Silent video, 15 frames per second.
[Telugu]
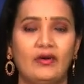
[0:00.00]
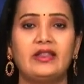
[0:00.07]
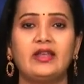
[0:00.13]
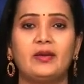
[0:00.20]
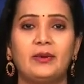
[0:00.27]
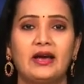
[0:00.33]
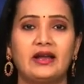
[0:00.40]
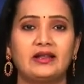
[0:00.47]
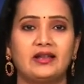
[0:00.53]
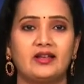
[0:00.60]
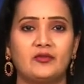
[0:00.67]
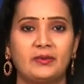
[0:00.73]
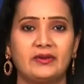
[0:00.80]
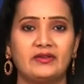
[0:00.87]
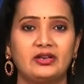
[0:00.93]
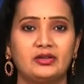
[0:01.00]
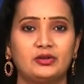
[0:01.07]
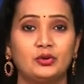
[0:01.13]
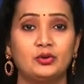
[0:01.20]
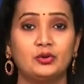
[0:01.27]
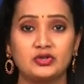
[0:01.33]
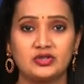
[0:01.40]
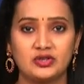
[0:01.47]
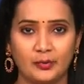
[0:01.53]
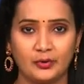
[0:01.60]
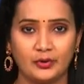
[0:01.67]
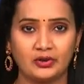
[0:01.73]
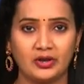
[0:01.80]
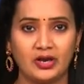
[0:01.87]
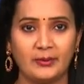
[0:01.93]
వందే భారత్ ఎక్స్ప్రెస్లతో
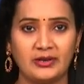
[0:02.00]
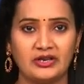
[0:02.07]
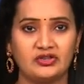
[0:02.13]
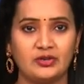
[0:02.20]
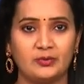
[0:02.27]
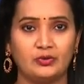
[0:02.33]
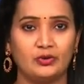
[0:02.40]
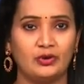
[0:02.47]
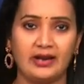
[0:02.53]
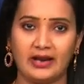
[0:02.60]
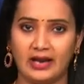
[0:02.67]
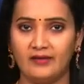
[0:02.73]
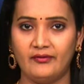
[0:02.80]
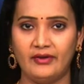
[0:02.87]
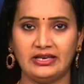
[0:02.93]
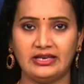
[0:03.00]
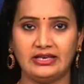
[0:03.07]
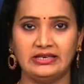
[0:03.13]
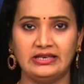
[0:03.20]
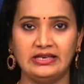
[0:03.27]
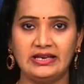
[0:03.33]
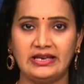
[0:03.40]
దూసుకుపోతున్నామని చెప్పుకున్న రైల్వేకి